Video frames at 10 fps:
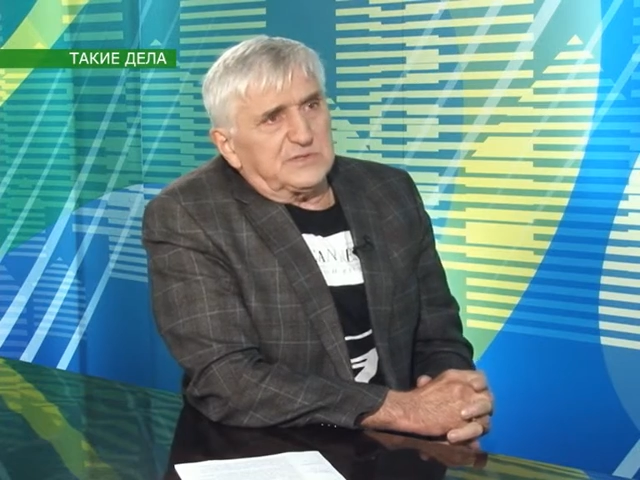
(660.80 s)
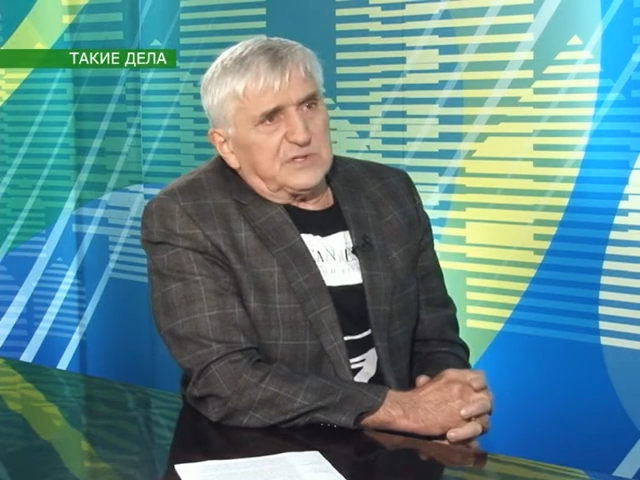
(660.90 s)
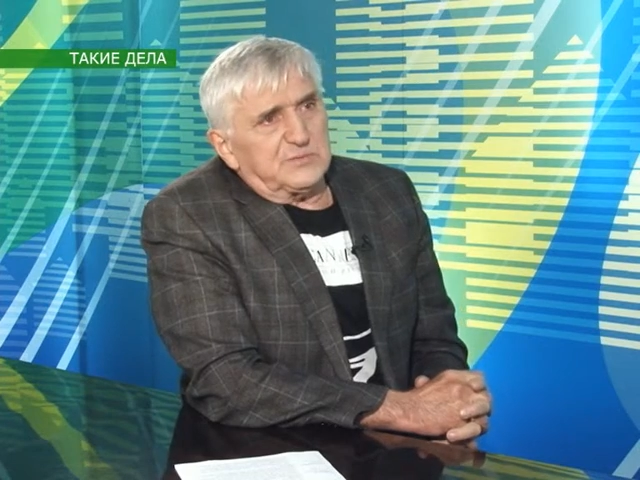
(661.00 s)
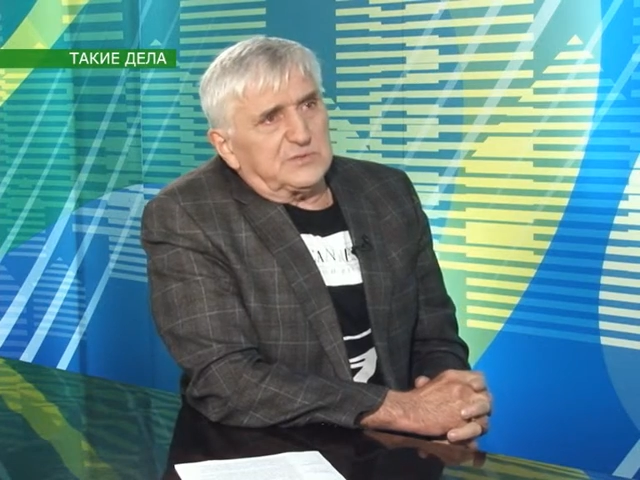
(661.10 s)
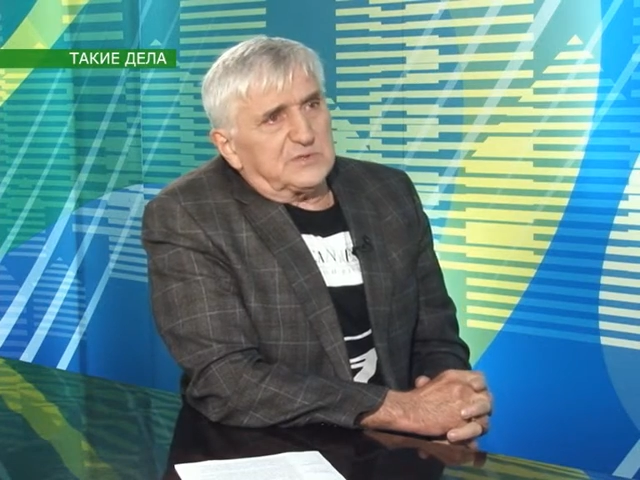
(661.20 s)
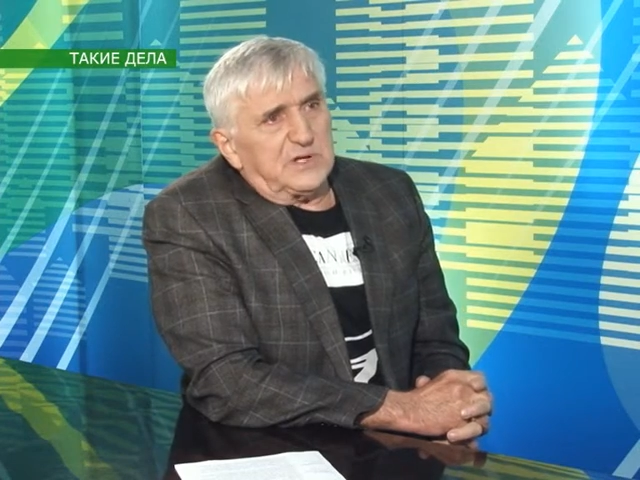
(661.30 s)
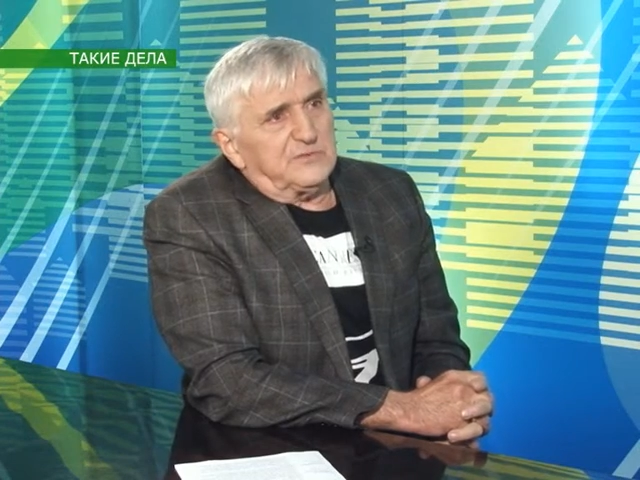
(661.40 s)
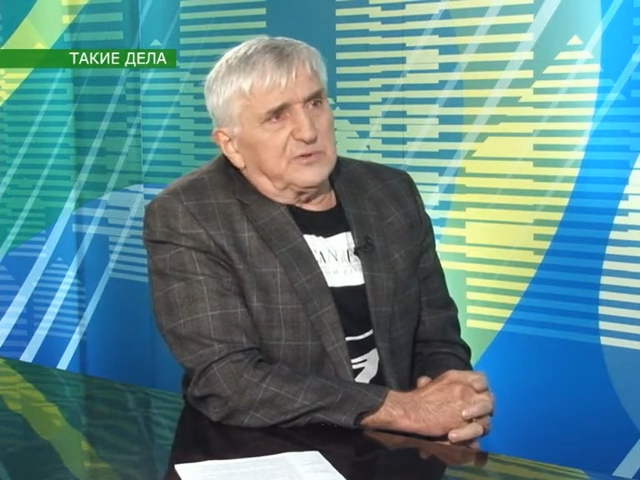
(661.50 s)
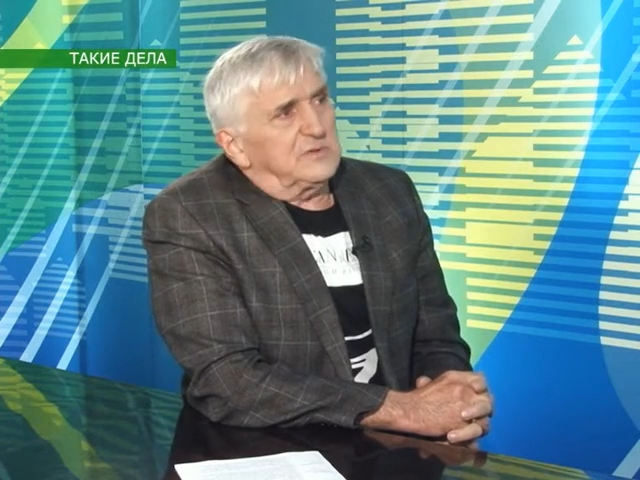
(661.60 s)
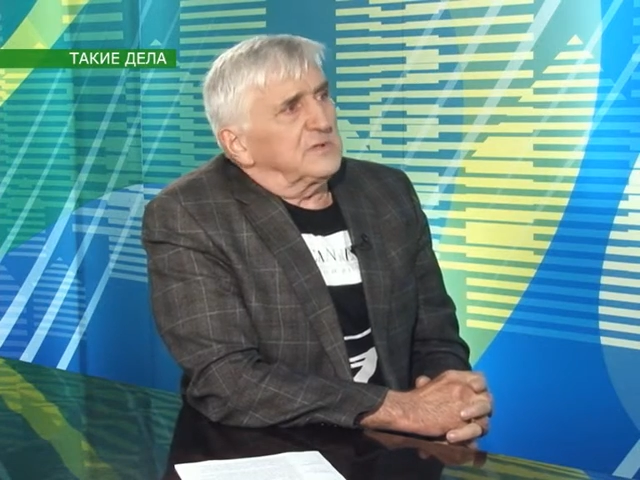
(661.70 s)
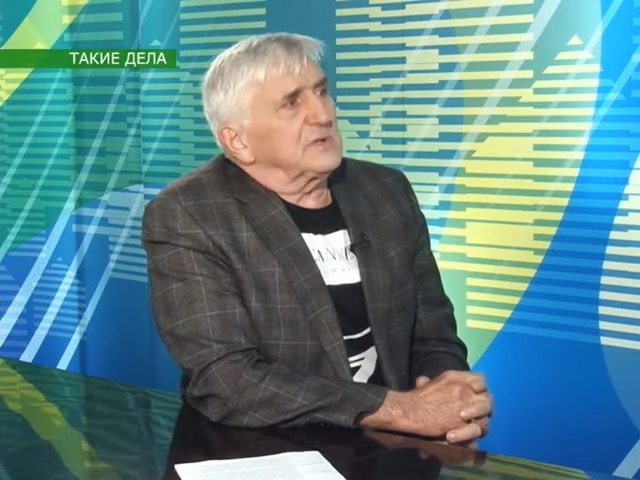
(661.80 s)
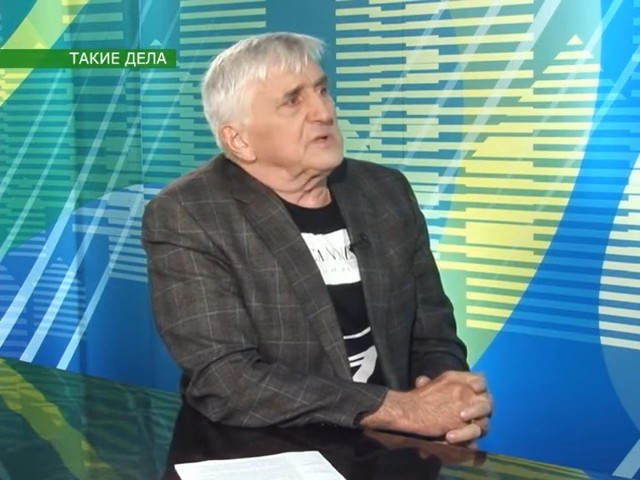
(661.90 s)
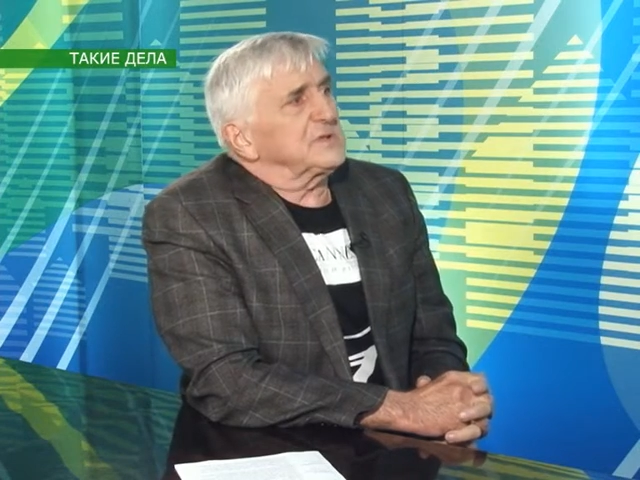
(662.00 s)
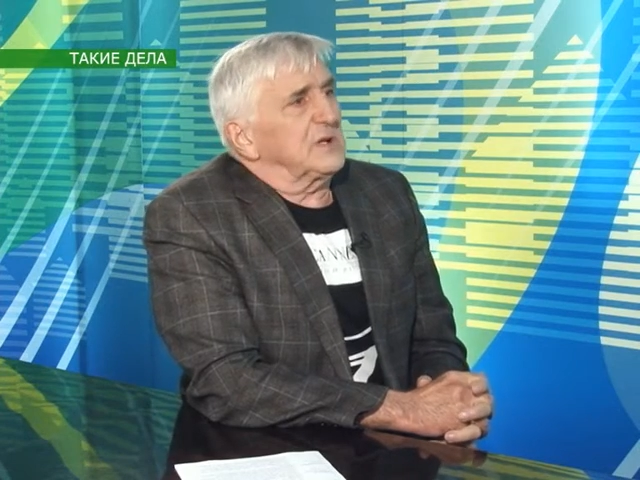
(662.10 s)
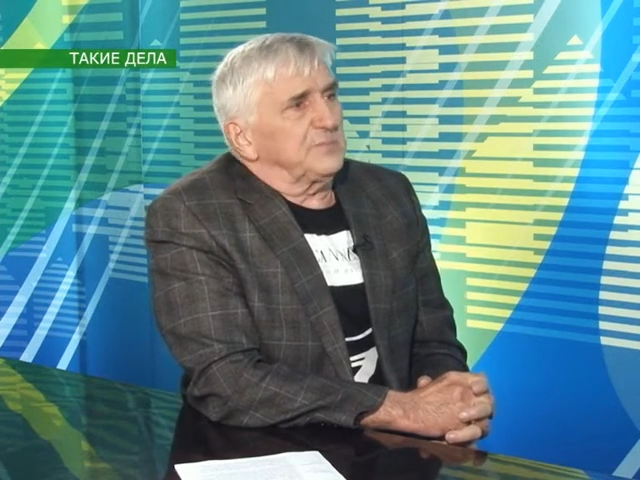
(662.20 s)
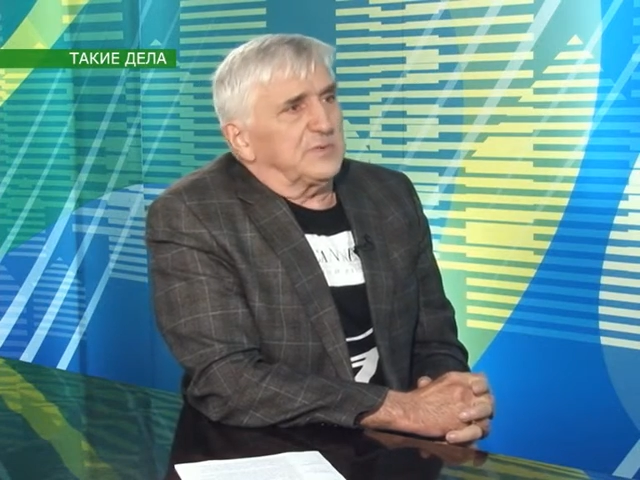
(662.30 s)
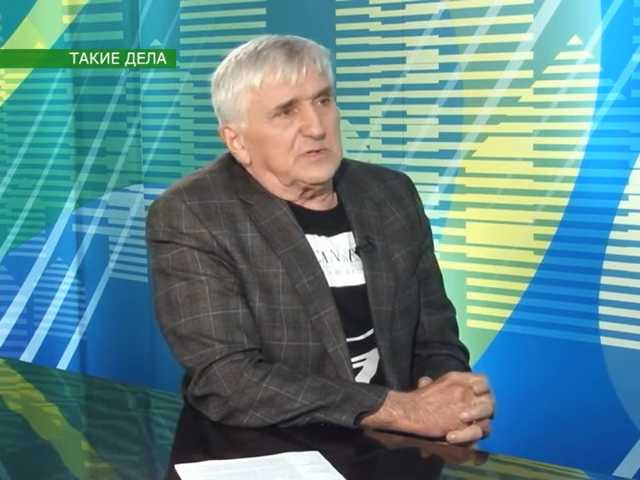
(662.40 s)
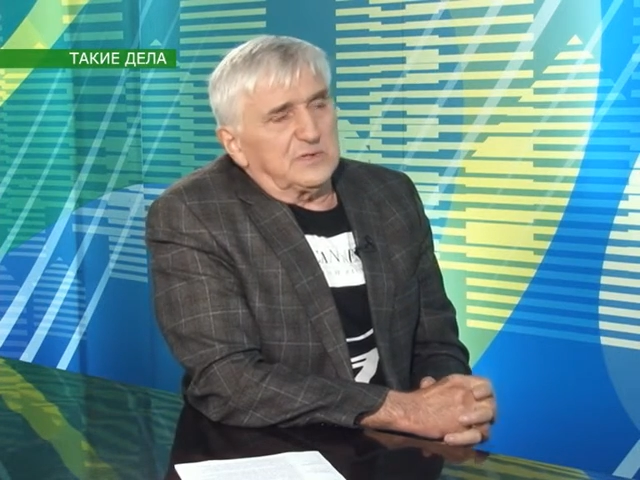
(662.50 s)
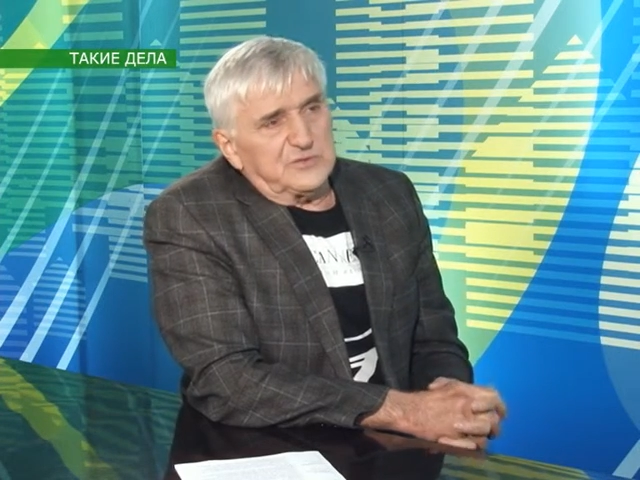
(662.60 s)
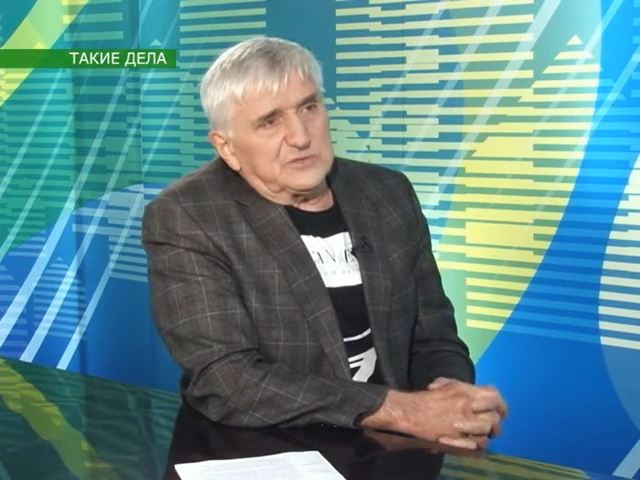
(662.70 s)
Там же так ведь не трещат по
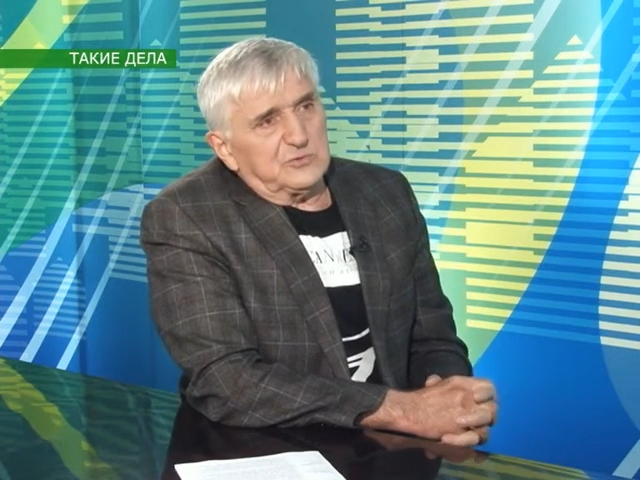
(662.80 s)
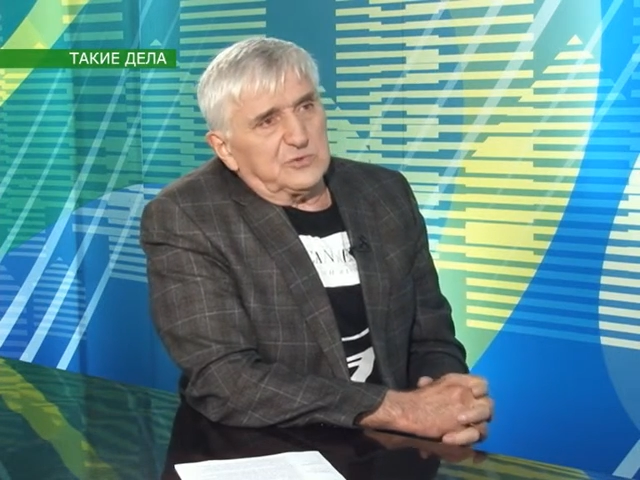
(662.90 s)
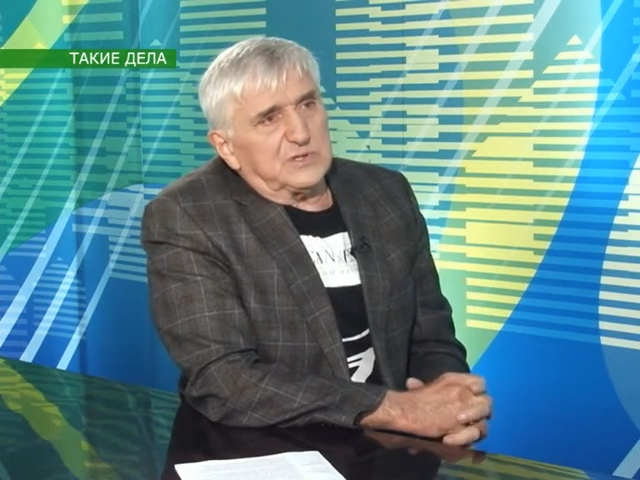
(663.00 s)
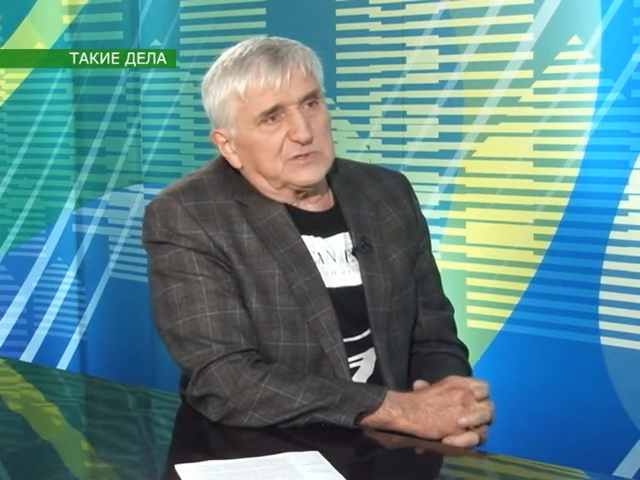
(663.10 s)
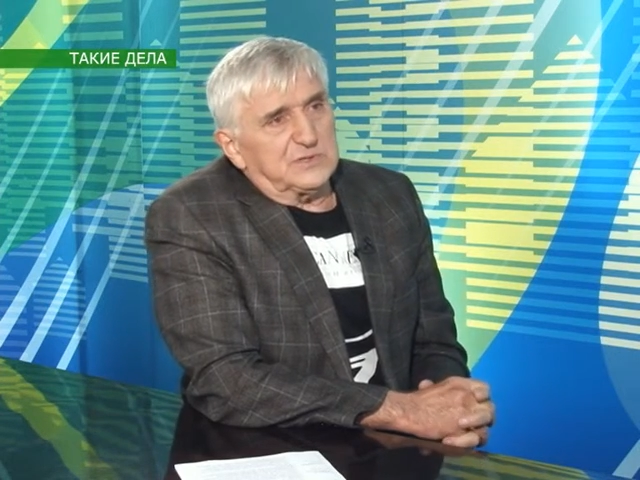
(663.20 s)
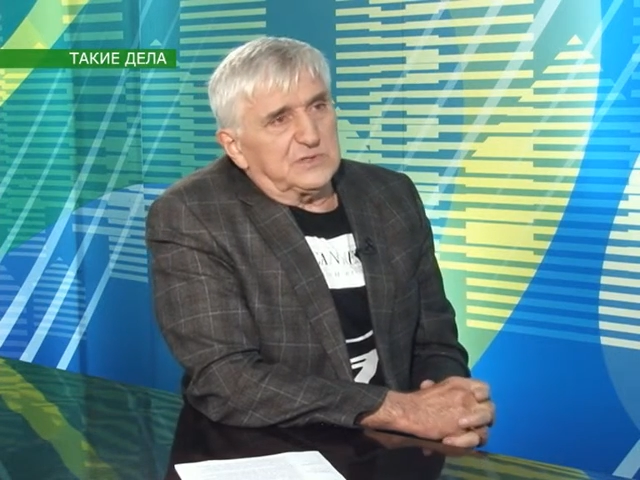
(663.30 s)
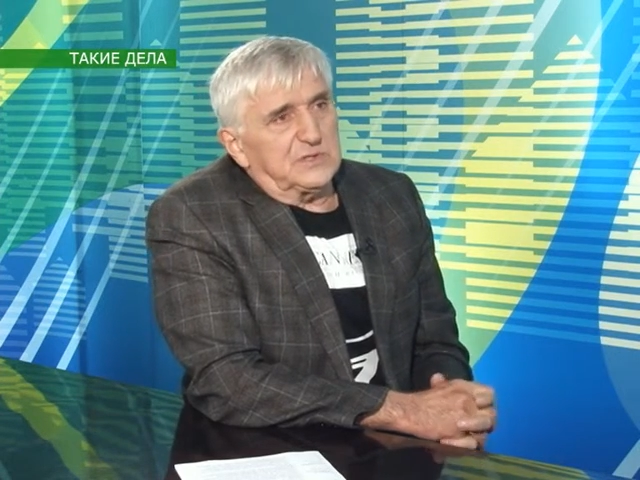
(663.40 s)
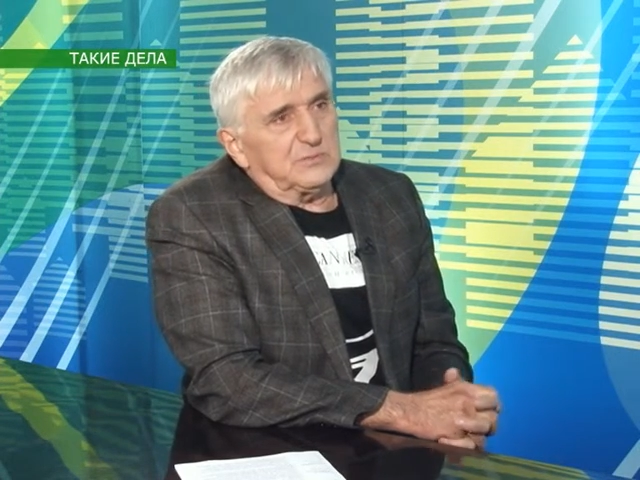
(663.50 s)
телевизору каждый день